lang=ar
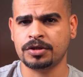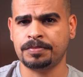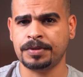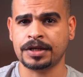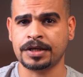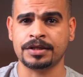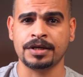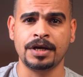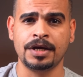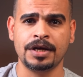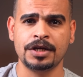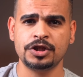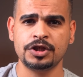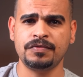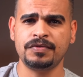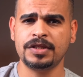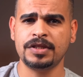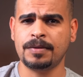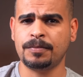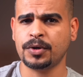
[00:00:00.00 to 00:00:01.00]
البيت
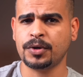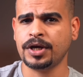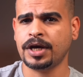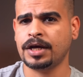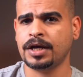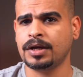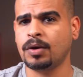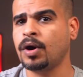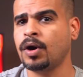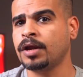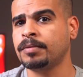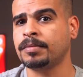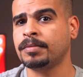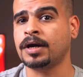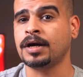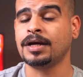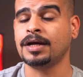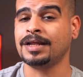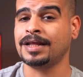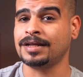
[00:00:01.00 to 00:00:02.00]
شفتها مريحة نوعا
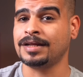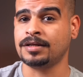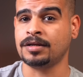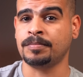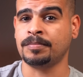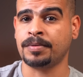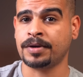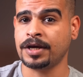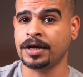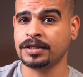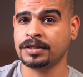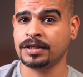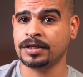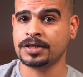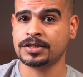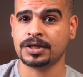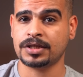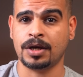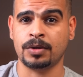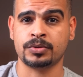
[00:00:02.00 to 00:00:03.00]
ما لأن
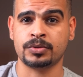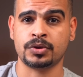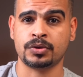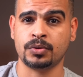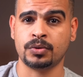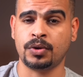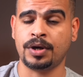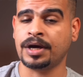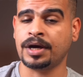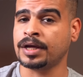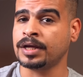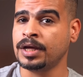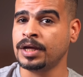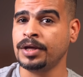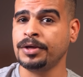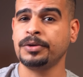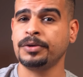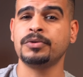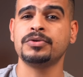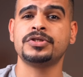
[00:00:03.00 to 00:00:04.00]
البرايتنس أو سطوحها
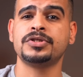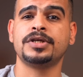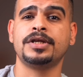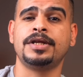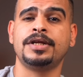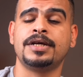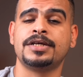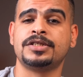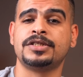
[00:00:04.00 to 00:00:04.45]
يوصل إلى